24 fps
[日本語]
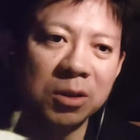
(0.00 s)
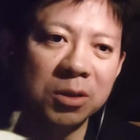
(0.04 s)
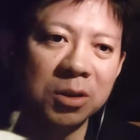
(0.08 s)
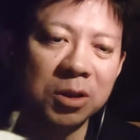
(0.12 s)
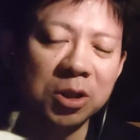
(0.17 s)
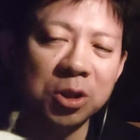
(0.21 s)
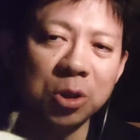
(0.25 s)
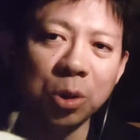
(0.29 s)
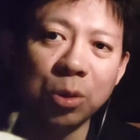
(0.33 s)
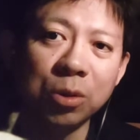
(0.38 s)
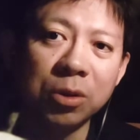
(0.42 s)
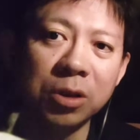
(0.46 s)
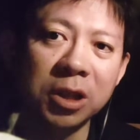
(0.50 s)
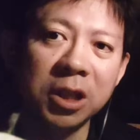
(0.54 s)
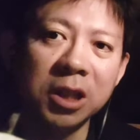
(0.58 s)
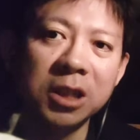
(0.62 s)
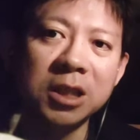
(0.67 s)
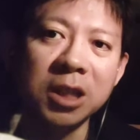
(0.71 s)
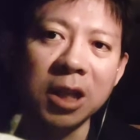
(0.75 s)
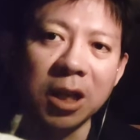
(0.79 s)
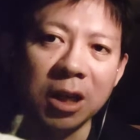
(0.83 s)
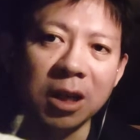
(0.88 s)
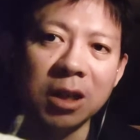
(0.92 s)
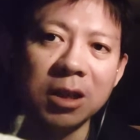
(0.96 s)
それ食
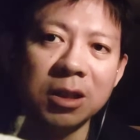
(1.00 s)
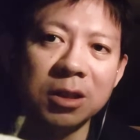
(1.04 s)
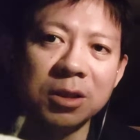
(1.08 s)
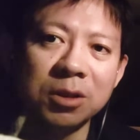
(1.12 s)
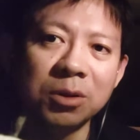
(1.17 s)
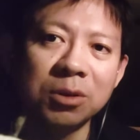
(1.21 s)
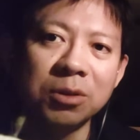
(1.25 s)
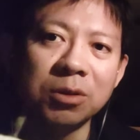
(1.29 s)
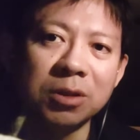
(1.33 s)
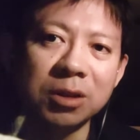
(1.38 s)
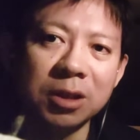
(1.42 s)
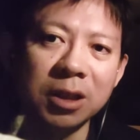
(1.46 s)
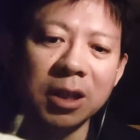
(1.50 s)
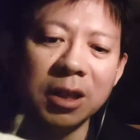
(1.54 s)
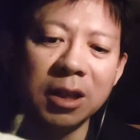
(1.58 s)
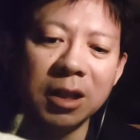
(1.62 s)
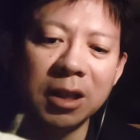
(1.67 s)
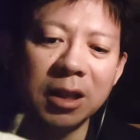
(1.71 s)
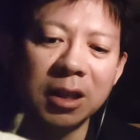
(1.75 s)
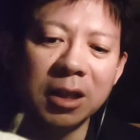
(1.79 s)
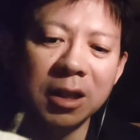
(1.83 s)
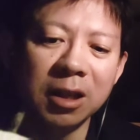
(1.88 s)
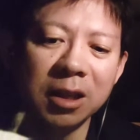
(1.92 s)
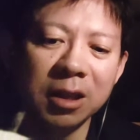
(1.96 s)
費じゃん、そういうのって。
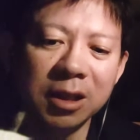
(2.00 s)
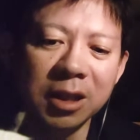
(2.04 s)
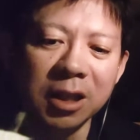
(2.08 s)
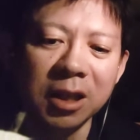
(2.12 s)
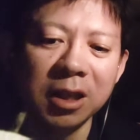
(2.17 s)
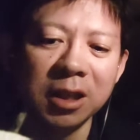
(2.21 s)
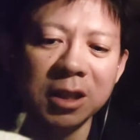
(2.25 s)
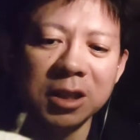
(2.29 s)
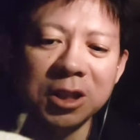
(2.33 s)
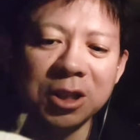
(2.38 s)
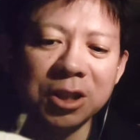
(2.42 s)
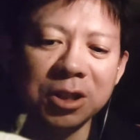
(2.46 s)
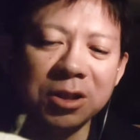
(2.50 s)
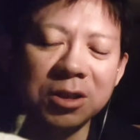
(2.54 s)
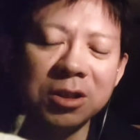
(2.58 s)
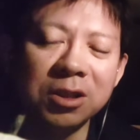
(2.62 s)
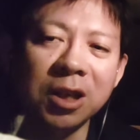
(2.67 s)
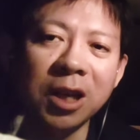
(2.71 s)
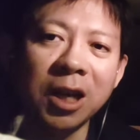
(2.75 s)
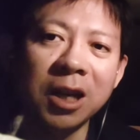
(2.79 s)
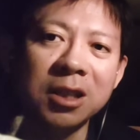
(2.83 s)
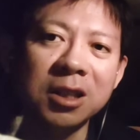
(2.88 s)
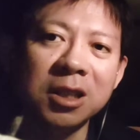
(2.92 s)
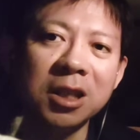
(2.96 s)
で、
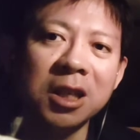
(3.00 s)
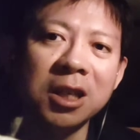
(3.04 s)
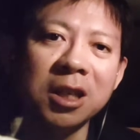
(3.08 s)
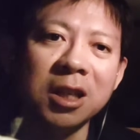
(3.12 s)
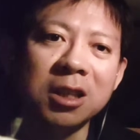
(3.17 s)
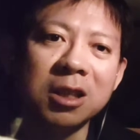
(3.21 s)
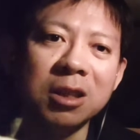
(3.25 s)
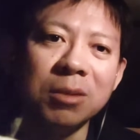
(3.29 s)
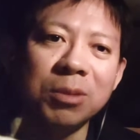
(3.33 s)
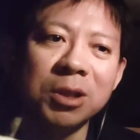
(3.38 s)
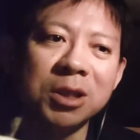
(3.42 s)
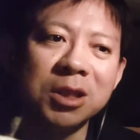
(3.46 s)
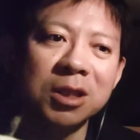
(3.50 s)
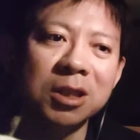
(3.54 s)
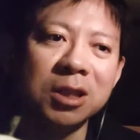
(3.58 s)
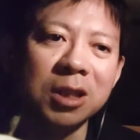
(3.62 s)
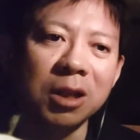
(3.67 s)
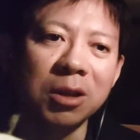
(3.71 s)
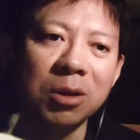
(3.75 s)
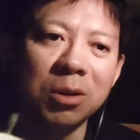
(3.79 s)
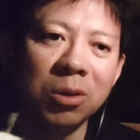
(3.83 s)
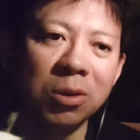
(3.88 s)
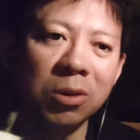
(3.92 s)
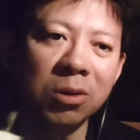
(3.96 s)
宿泊費だって別に
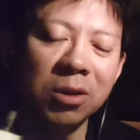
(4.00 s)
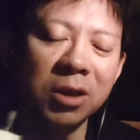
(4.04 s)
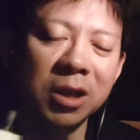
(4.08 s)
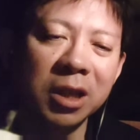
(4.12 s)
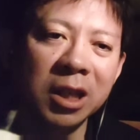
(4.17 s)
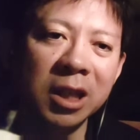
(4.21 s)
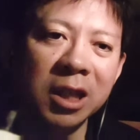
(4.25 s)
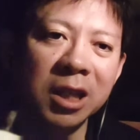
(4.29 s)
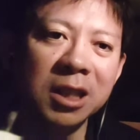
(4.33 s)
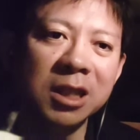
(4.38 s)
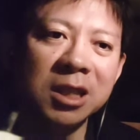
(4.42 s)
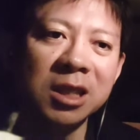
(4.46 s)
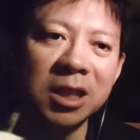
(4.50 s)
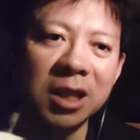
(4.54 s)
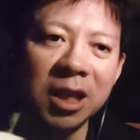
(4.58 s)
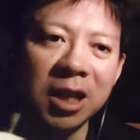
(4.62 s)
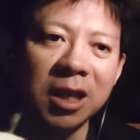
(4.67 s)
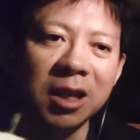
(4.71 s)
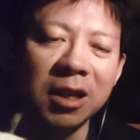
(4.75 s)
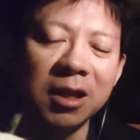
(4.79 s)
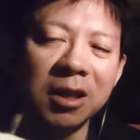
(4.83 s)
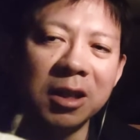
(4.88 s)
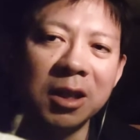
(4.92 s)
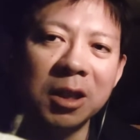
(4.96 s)
さ、公衛兵士
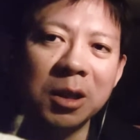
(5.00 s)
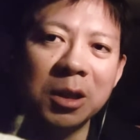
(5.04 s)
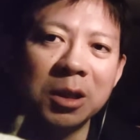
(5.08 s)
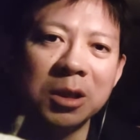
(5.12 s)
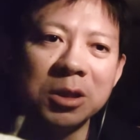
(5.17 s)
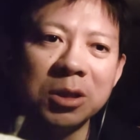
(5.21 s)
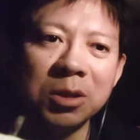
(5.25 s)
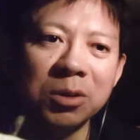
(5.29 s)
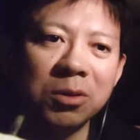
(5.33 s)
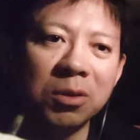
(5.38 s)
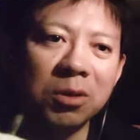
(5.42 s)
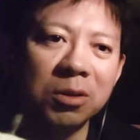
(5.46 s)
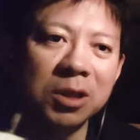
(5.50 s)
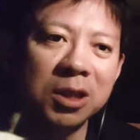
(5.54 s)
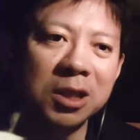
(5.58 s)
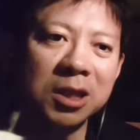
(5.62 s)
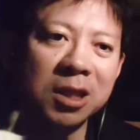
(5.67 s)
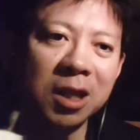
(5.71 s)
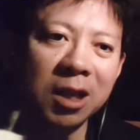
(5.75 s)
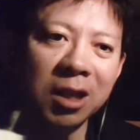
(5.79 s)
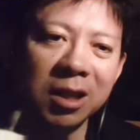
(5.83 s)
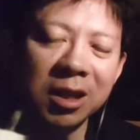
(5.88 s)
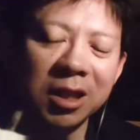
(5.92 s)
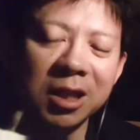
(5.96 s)
がそこ
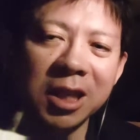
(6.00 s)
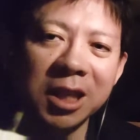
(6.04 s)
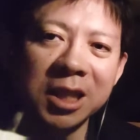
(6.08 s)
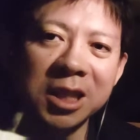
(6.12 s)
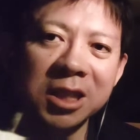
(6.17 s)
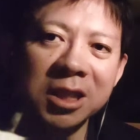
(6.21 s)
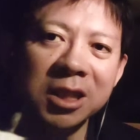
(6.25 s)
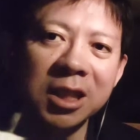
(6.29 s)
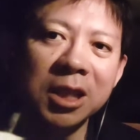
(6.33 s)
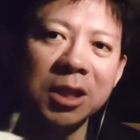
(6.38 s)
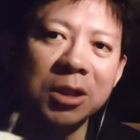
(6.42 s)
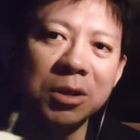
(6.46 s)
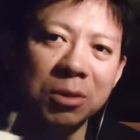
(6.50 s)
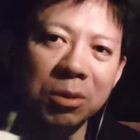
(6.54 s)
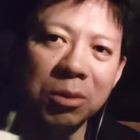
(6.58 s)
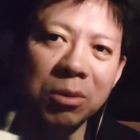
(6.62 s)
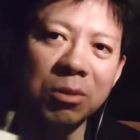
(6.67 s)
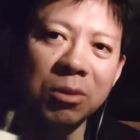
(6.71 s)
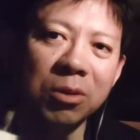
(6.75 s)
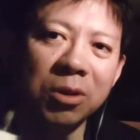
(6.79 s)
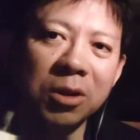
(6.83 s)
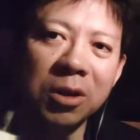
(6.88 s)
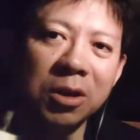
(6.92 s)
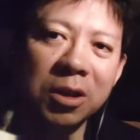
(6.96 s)
に参加しない
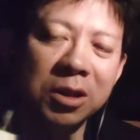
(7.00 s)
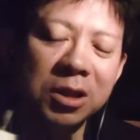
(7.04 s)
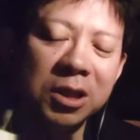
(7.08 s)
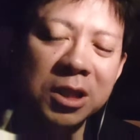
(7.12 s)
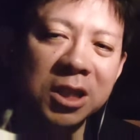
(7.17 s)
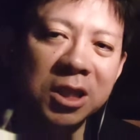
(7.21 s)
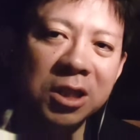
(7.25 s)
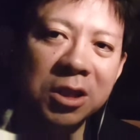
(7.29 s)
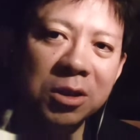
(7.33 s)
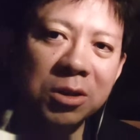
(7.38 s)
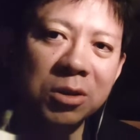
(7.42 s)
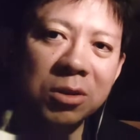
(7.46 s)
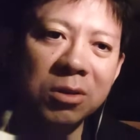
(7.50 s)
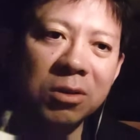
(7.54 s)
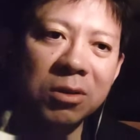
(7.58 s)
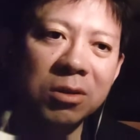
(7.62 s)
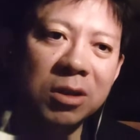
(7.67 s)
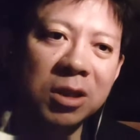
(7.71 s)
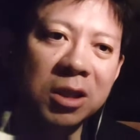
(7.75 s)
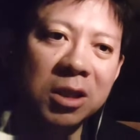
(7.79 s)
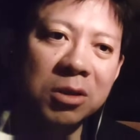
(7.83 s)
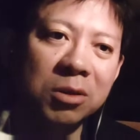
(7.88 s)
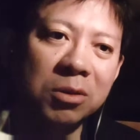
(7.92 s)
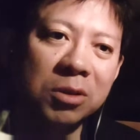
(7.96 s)
と治
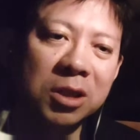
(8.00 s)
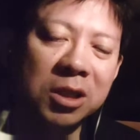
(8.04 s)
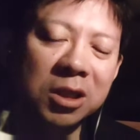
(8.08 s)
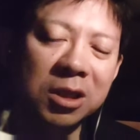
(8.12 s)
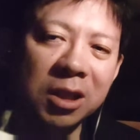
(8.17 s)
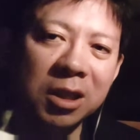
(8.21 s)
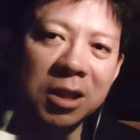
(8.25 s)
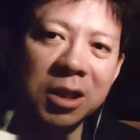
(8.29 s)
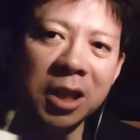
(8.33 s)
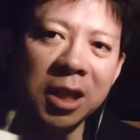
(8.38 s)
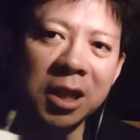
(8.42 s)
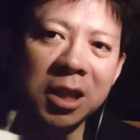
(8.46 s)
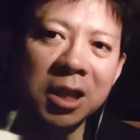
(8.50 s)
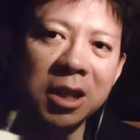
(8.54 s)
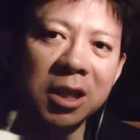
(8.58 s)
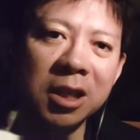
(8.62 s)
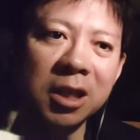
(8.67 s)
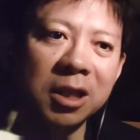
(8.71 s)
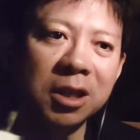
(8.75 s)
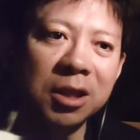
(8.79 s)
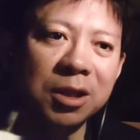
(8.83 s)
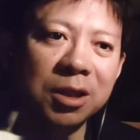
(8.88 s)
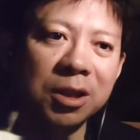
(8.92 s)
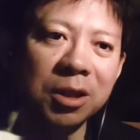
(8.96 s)
療費としてでき
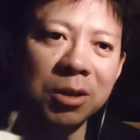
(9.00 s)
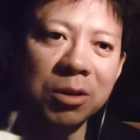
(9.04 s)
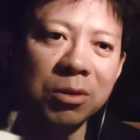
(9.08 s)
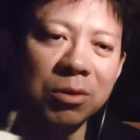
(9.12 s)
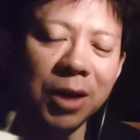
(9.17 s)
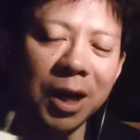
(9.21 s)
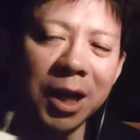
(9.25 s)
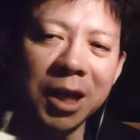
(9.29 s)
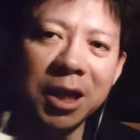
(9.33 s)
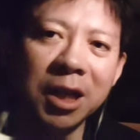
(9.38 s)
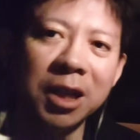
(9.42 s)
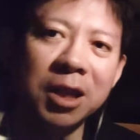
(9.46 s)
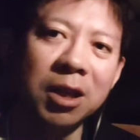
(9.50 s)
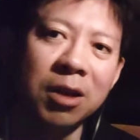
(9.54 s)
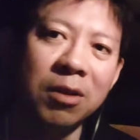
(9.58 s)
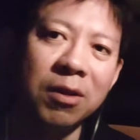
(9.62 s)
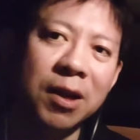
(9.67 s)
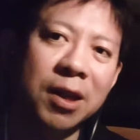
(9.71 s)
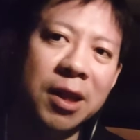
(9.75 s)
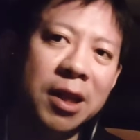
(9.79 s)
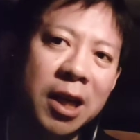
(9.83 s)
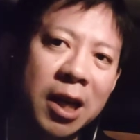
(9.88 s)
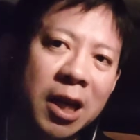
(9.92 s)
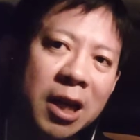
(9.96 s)
ないっていうわけで
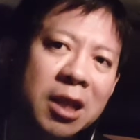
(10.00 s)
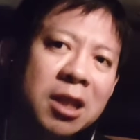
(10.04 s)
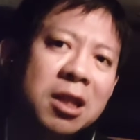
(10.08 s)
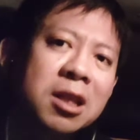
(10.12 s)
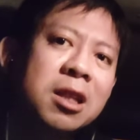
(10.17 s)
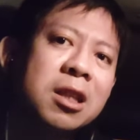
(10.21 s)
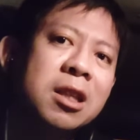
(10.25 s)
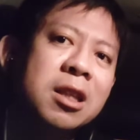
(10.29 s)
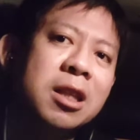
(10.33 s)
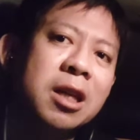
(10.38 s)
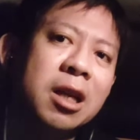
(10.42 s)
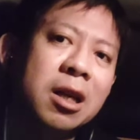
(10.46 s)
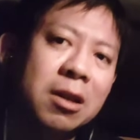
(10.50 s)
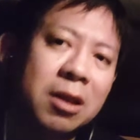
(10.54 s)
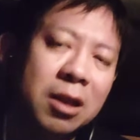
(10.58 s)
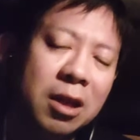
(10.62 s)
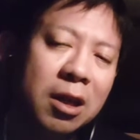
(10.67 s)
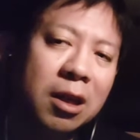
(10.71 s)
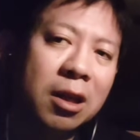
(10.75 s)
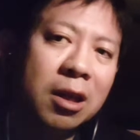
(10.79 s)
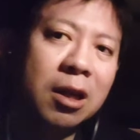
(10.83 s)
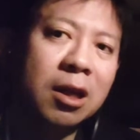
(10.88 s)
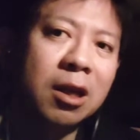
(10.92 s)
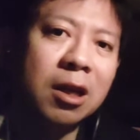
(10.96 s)
はないんだよ
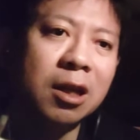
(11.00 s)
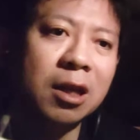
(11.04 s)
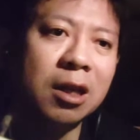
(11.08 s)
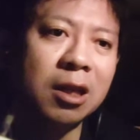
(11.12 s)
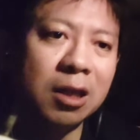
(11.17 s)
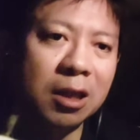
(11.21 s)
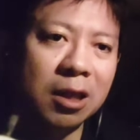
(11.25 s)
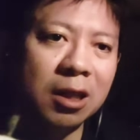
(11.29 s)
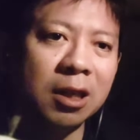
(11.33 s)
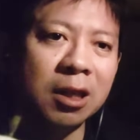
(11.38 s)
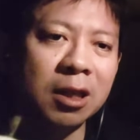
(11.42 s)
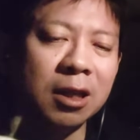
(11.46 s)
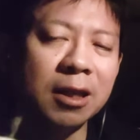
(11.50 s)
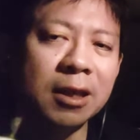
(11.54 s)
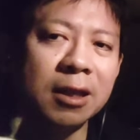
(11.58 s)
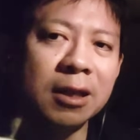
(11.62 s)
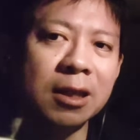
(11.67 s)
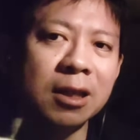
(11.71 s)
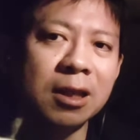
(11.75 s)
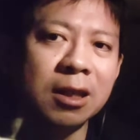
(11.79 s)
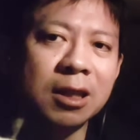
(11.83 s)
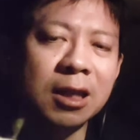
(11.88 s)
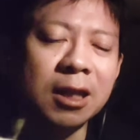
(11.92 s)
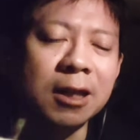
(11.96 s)
ね。ええ
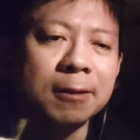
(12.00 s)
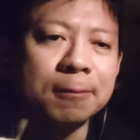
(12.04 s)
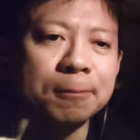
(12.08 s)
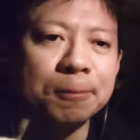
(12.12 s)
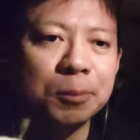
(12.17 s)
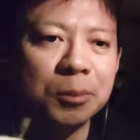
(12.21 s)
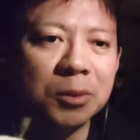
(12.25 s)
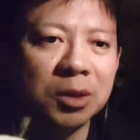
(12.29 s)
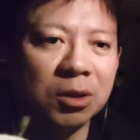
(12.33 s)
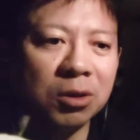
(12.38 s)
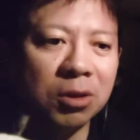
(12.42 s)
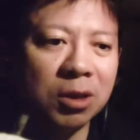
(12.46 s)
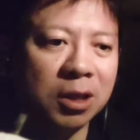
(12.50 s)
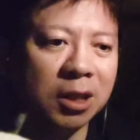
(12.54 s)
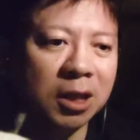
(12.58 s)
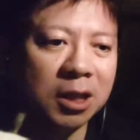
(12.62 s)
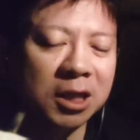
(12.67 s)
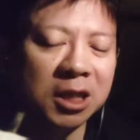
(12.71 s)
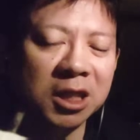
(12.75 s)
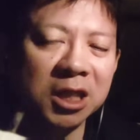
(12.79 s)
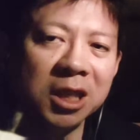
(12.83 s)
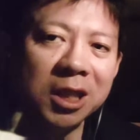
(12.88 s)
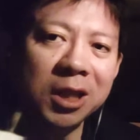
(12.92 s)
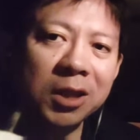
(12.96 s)
で、これ
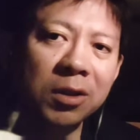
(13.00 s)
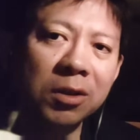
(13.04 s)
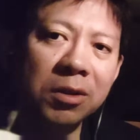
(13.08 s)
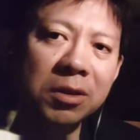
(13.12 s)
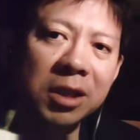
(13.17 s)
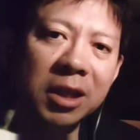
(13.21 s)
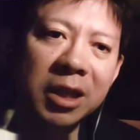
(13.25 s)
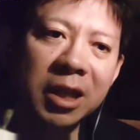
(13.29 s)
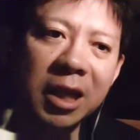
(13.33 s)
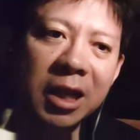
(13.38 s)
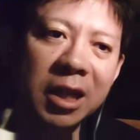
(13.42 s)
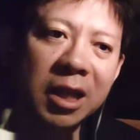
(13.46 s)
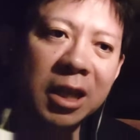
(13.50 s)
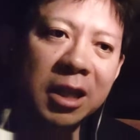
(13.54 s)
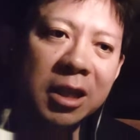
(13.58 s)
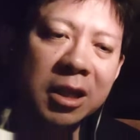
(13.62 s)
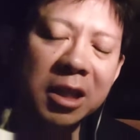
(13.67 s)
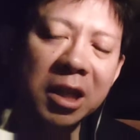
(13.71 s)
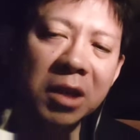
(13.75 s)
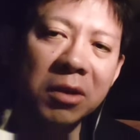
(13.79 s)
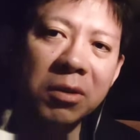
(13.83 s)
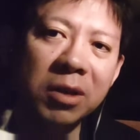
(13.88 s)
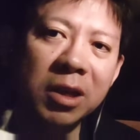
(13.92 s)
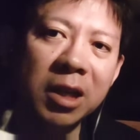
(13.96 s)
ね、治療にか
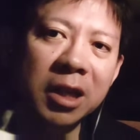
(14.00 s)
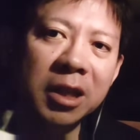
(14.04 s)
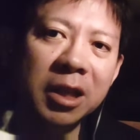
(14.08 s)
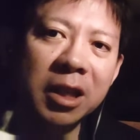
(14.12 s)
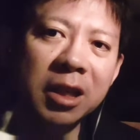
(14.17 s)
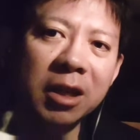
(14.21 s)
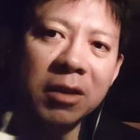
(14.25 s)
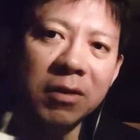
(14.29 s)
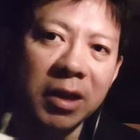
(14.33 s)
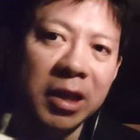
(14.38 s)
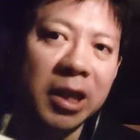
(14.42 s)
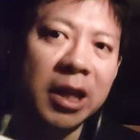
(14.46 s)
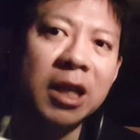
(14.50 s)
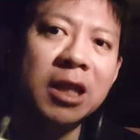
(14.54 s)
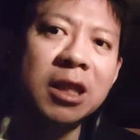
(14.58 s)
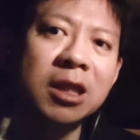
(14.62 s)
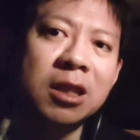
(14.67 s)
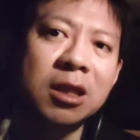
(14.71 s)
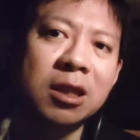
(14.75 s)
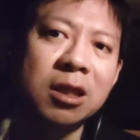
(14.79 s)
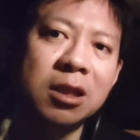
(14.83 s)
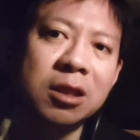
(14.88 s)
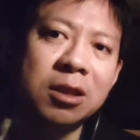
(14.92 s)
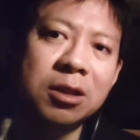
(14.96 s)
かったお金ではな
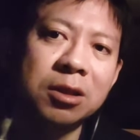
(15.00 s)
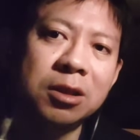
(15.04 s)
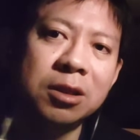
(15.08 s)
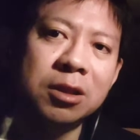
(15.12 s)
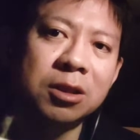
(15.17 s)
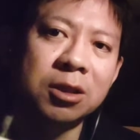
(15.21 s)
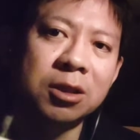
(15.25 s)
い